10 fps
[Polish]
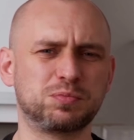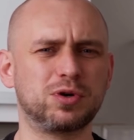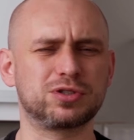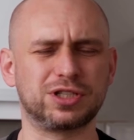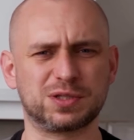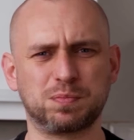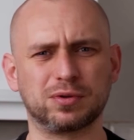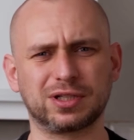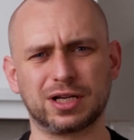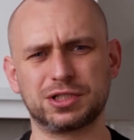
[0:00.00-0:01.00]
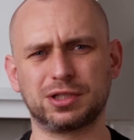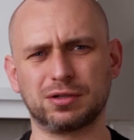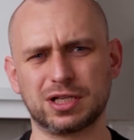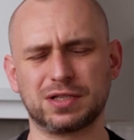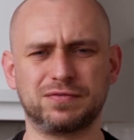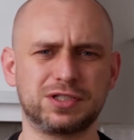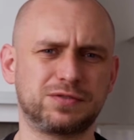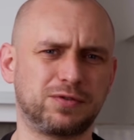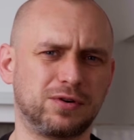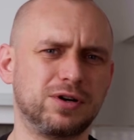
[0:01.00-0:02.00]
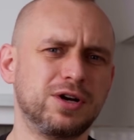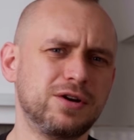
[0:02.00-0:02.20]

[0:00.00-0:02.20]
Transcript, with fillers: można spotkać to nazewnictwo